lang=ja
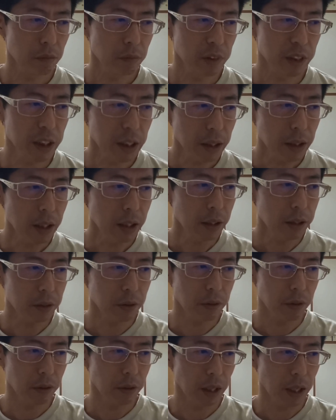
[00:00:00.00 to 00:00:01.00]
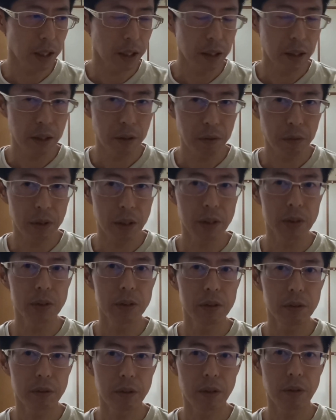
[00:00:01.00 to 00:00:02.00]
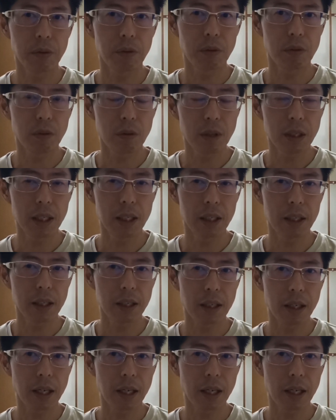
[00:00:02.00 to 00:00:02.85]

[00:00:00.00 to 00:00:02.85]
絶対その相手を倒すようなことは